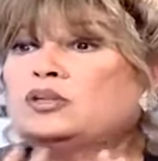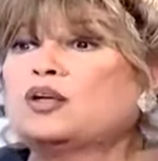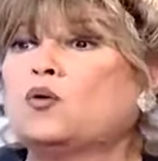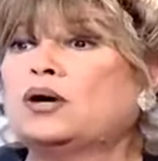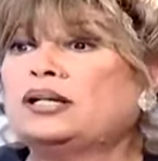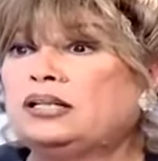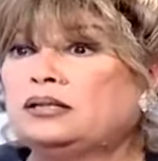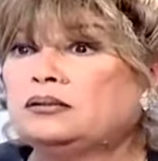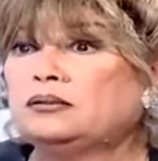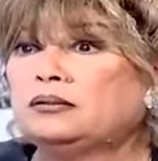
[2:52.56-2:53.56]

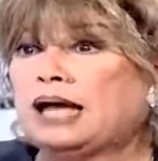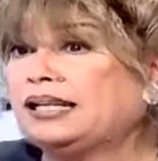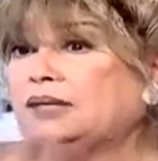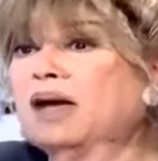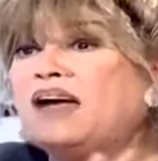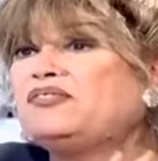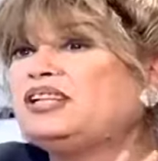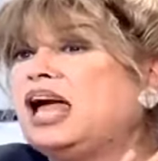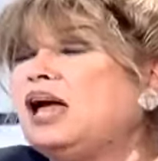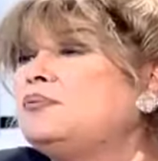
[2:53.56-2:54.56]
وصورني يعني ما
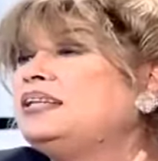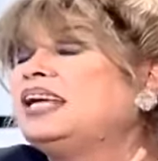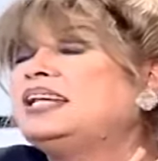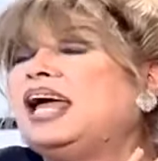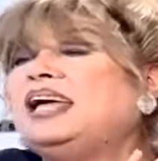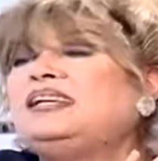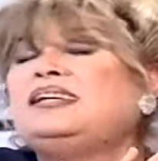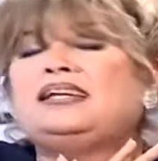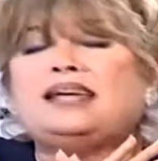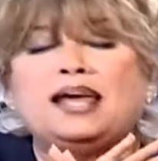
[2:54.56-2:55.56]
في ابدا
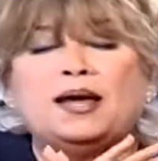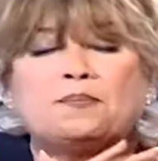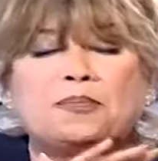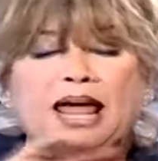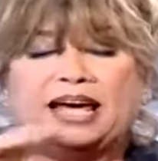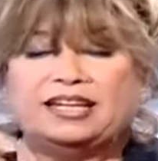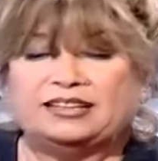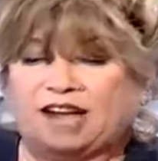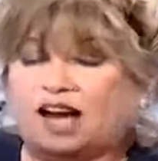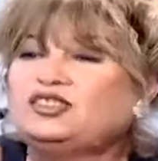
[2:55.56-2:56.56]
اي
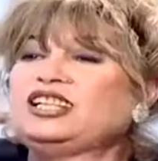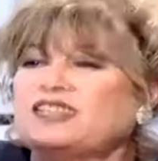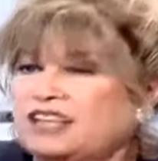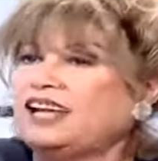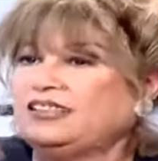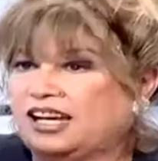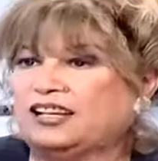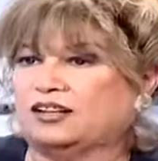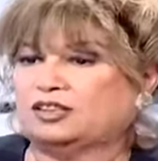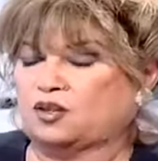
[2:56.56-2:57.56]
اي تحضير
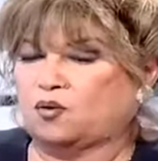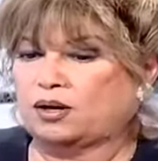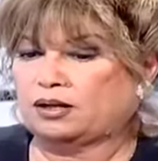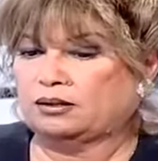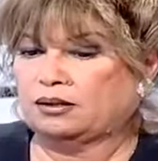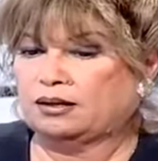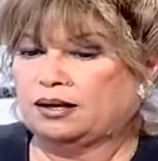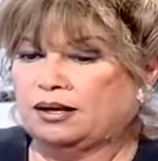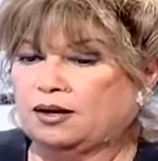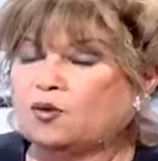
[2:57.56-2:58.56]
لاني انا اتصور
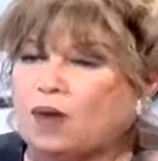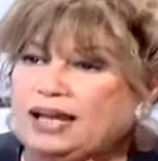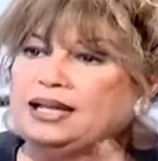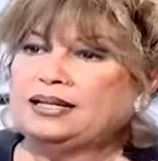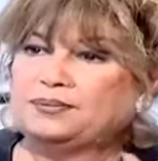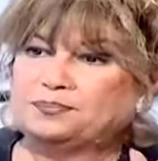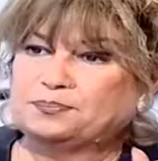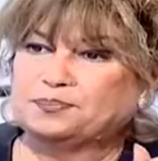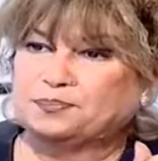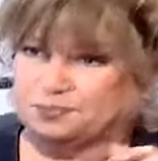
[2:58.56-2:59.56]
وقال لي
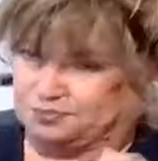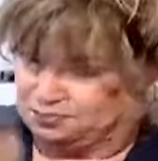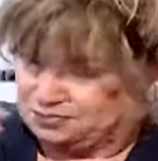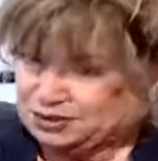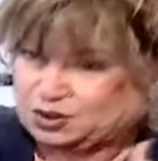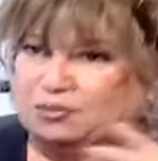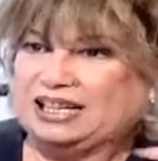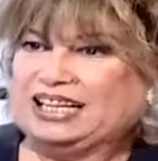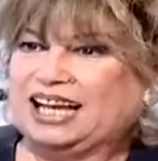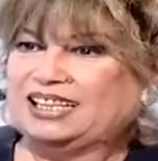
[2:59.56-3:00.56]
من جمله